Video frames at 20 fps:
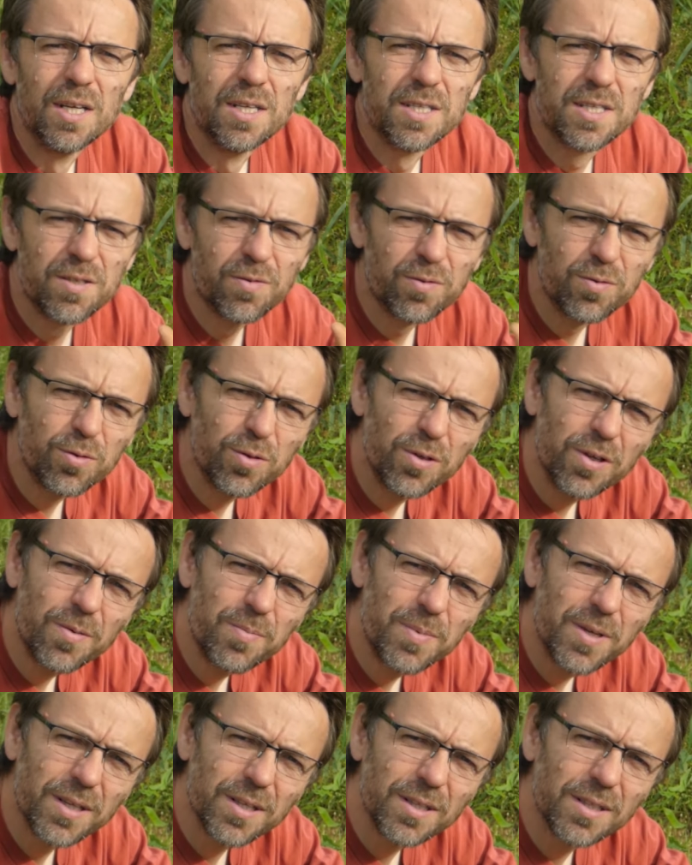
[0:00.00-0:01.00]
Si vous voulez
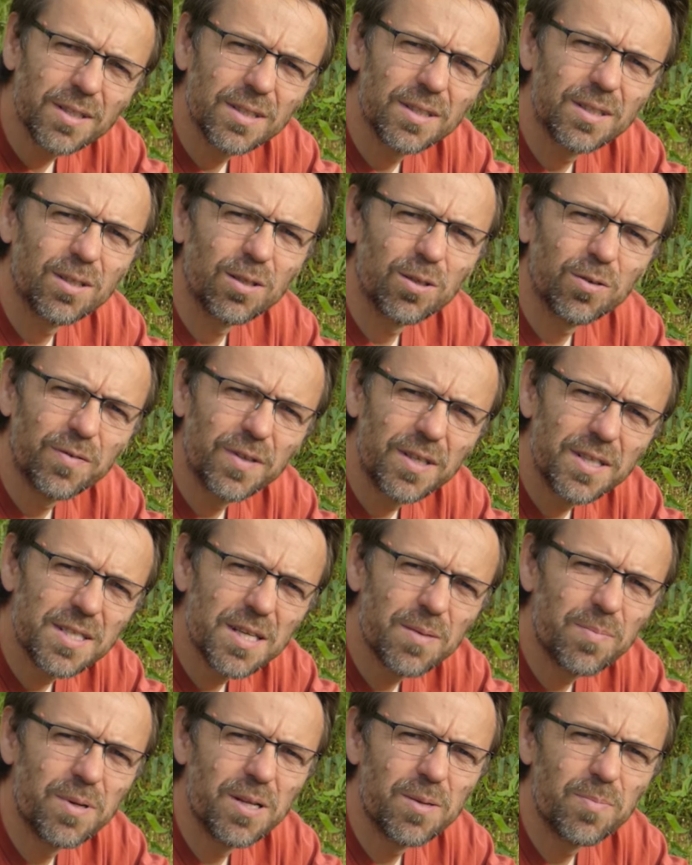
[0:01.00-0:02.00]
bien, on va les
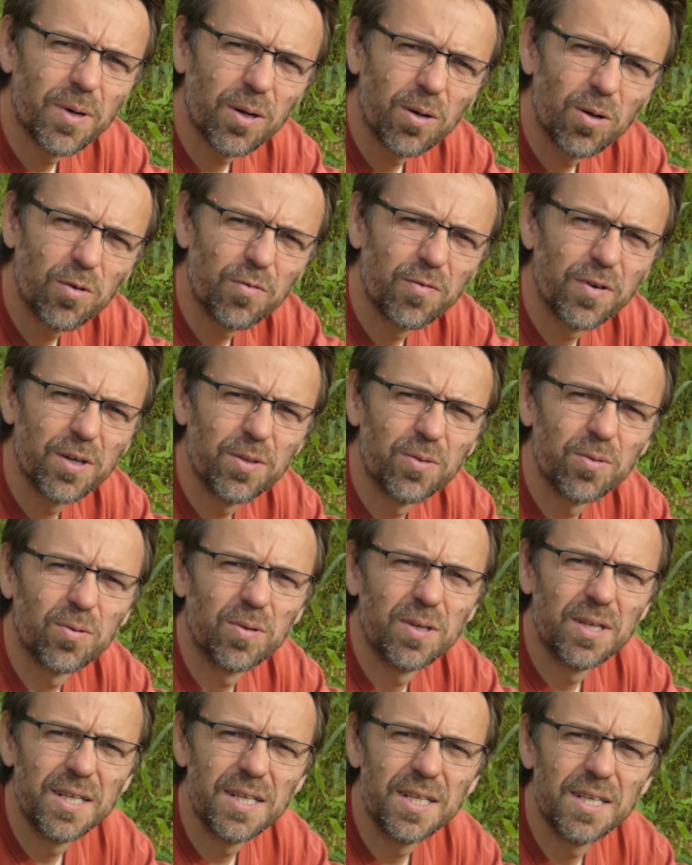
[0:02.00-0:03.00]
appeler par leur vrai nom,
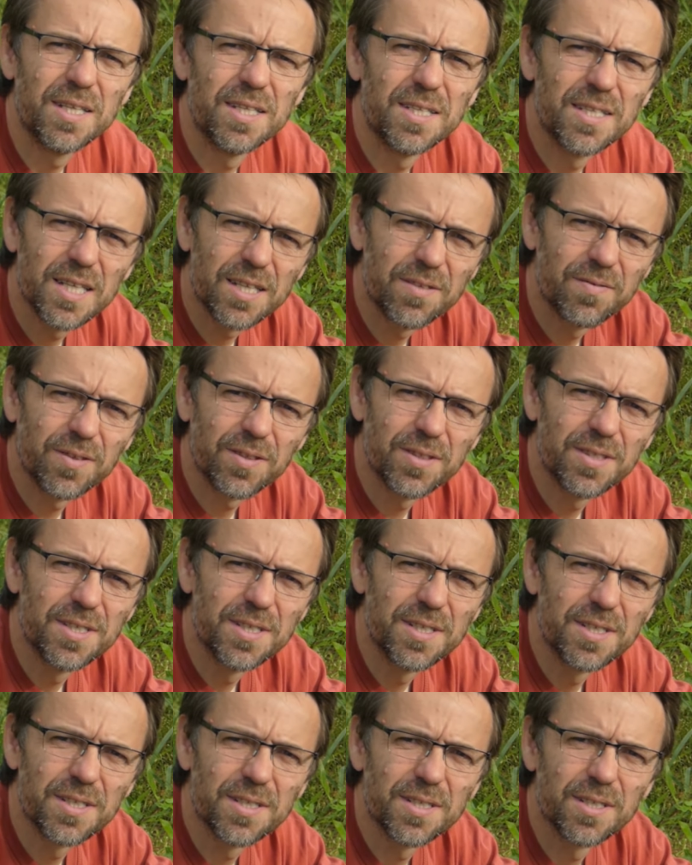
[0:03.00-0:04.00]
les
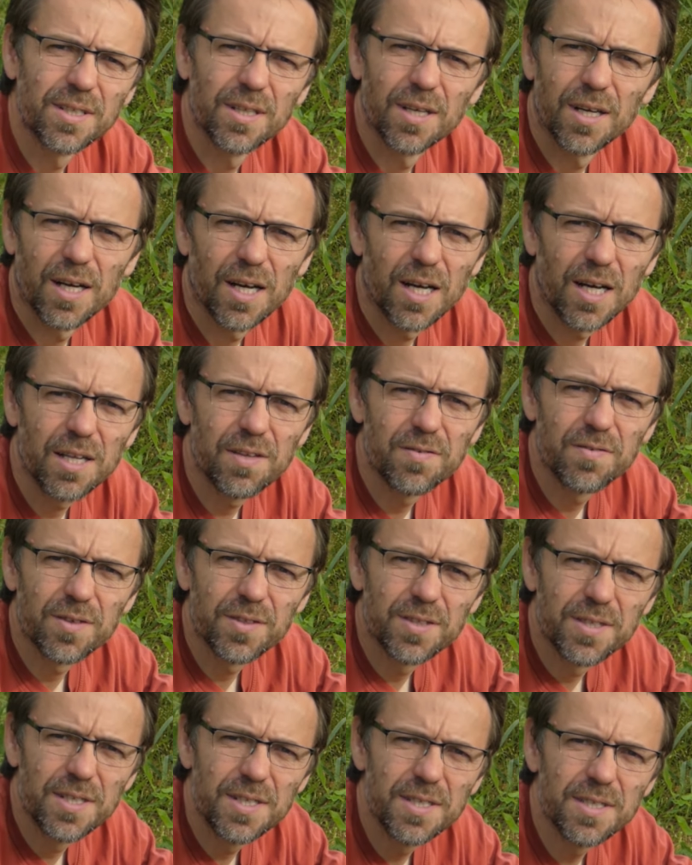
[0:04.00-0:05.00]
adventices.
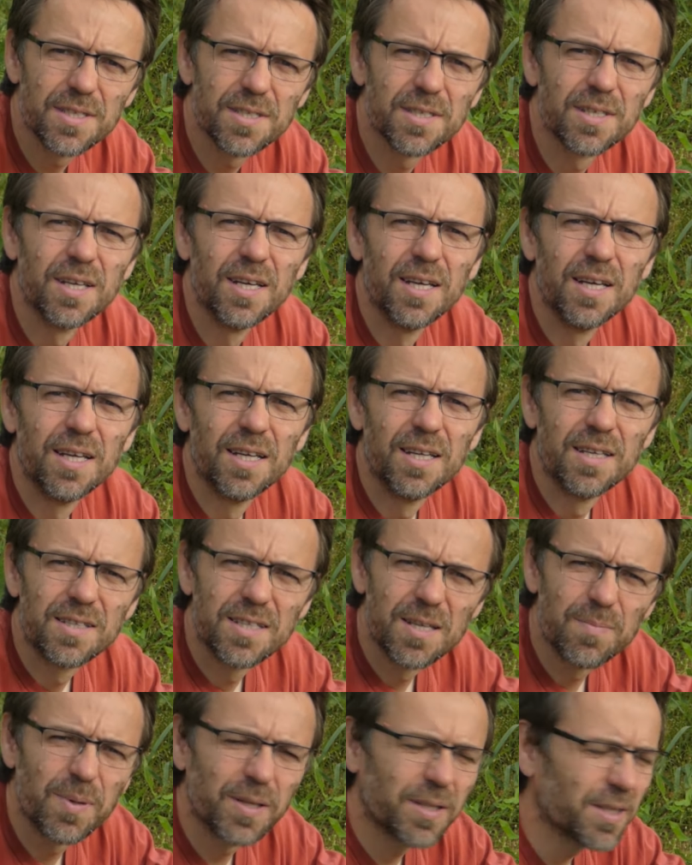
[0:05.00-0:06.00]
Adventice,
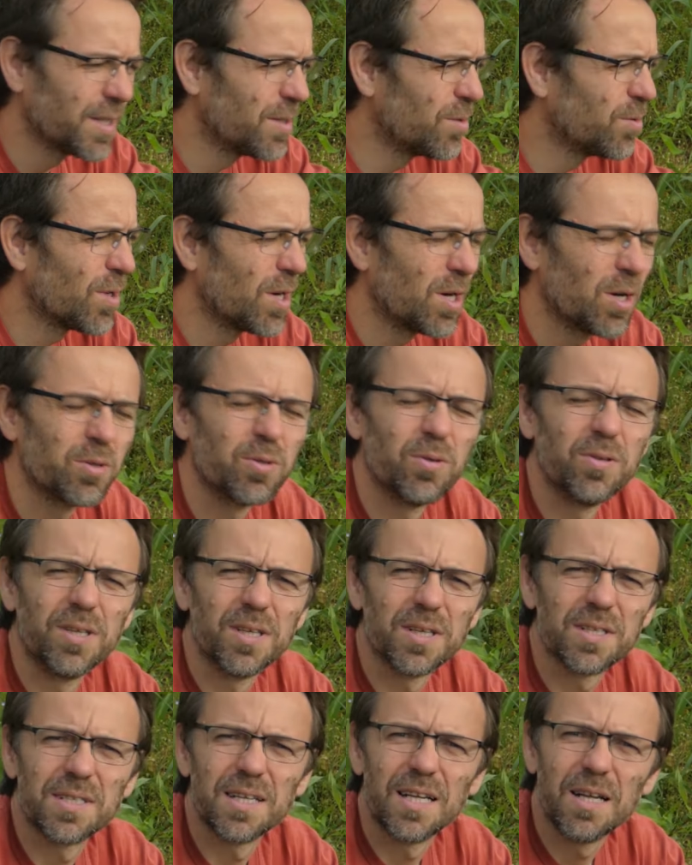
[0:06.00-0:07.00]
c'est pas très dur à
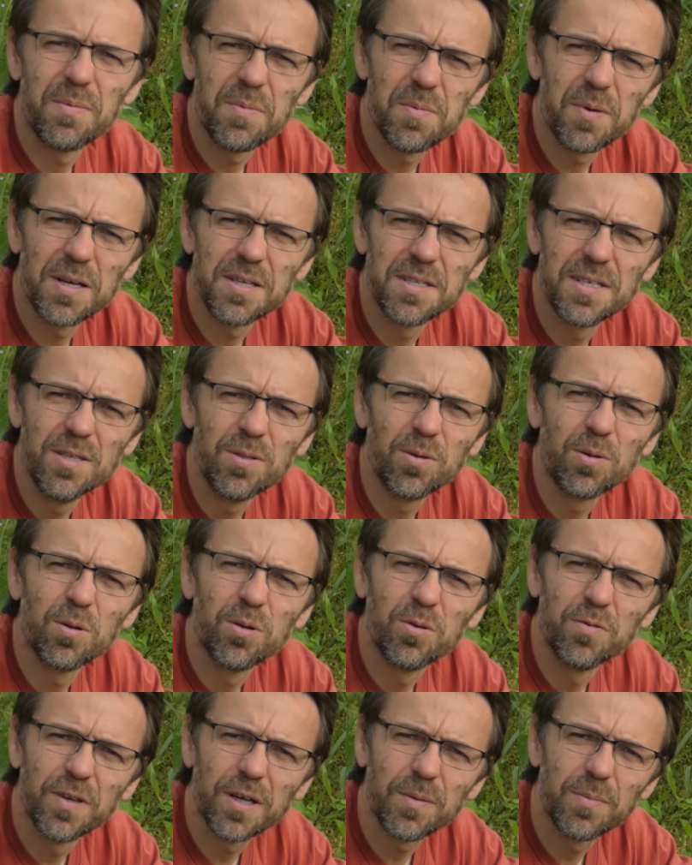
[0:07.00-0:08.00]
retenir. Ça a la même racine que
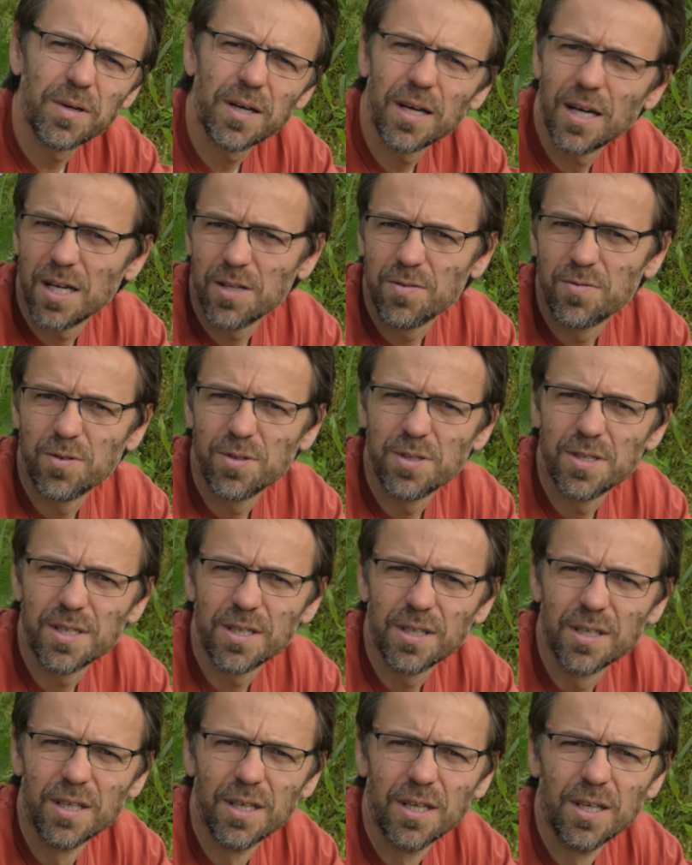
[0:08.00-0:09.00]
le verbe
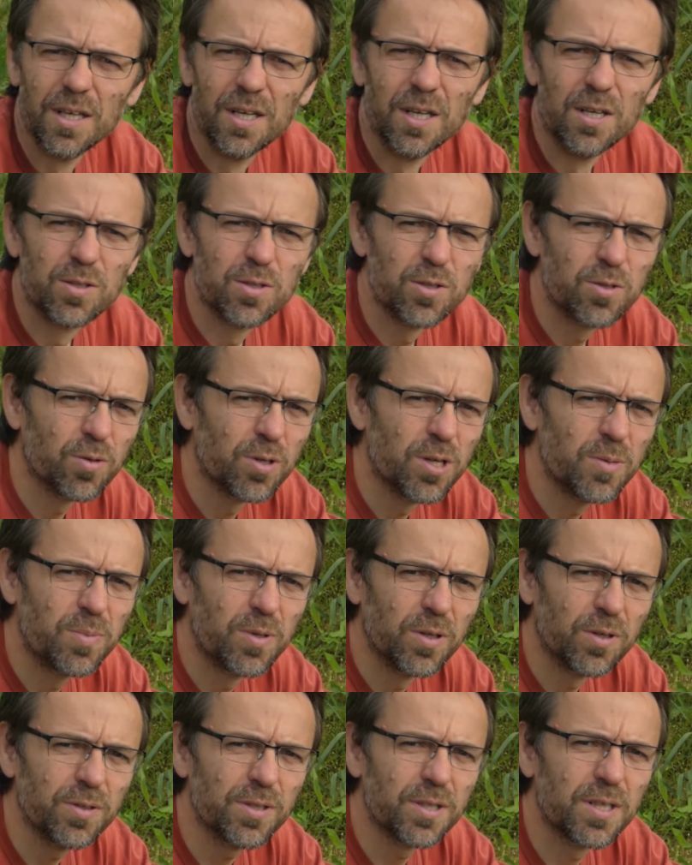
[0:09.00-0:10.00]
advenir. Ce sont les
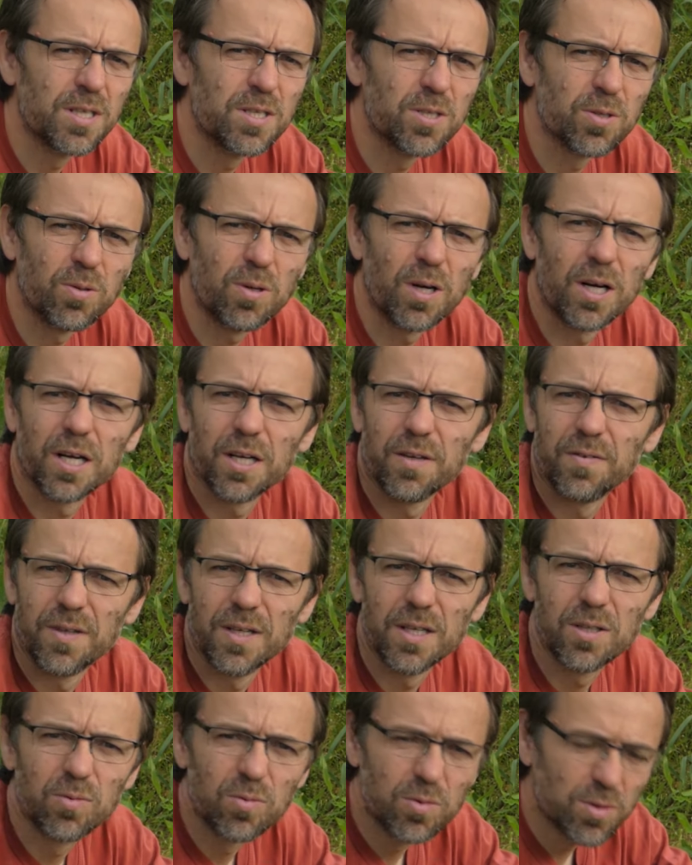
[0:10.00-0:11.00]
plantes qui sont arrivées
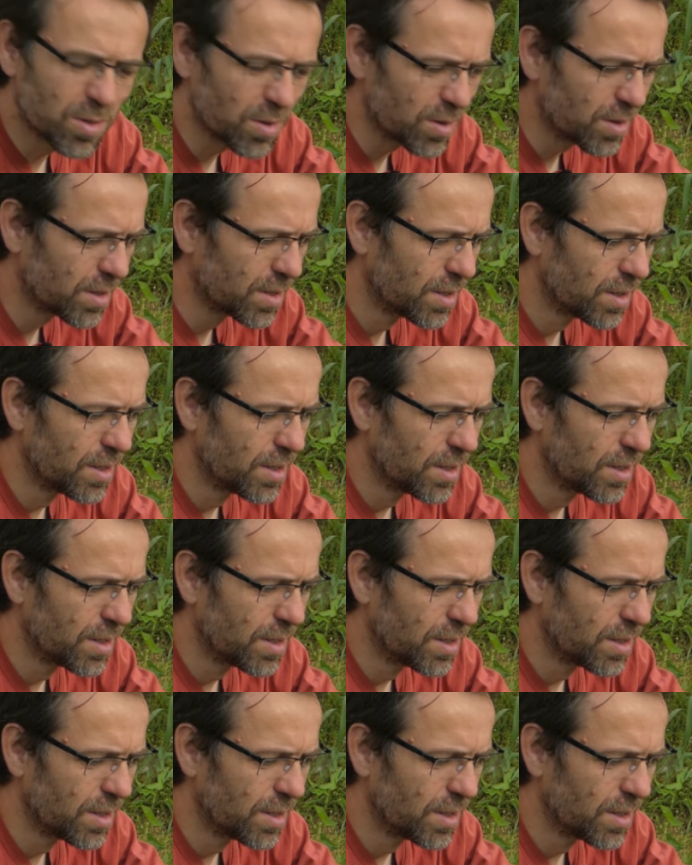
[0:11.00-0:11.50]
là toutes seules.